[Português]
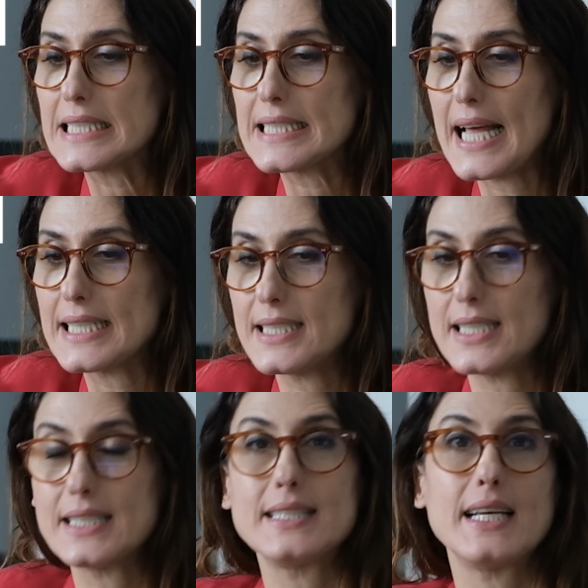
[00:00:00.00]
cester,
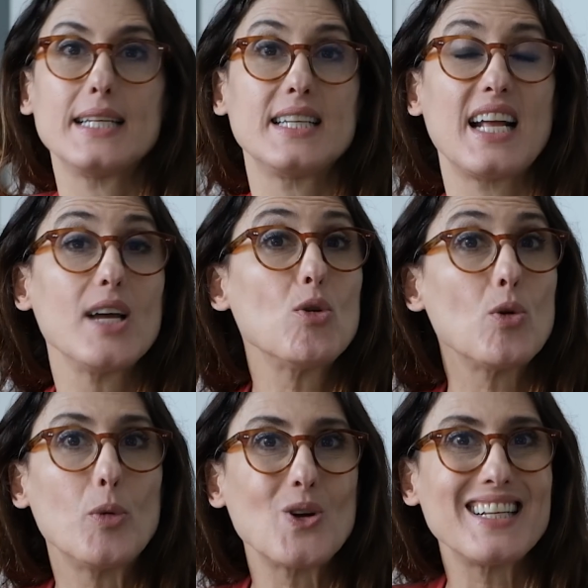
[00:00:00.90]
etc? Eu
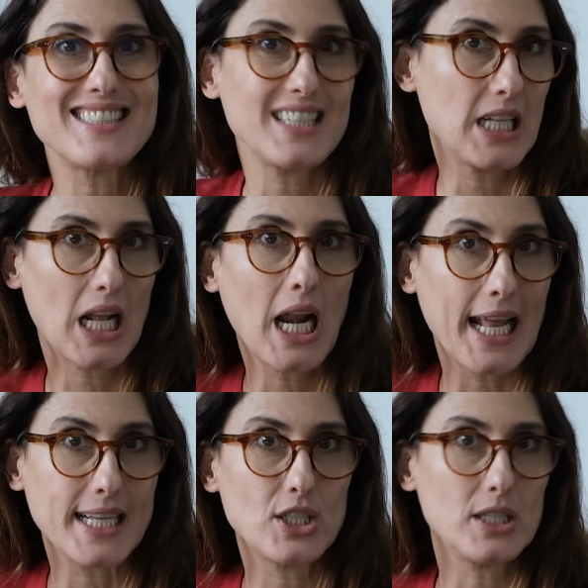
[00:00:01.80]
compro nessa
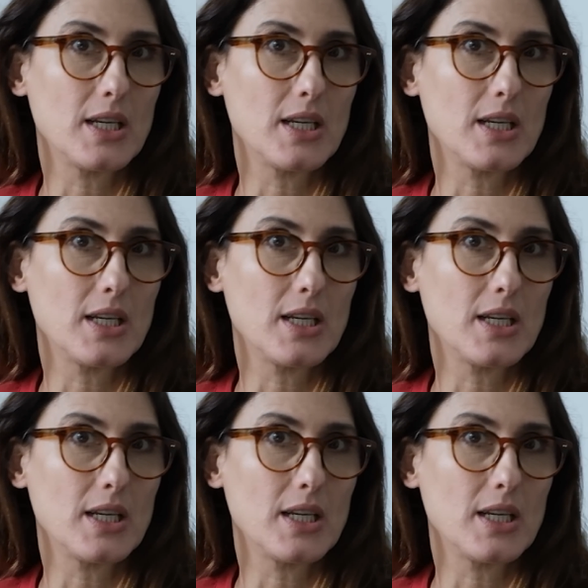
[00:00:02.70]
internet.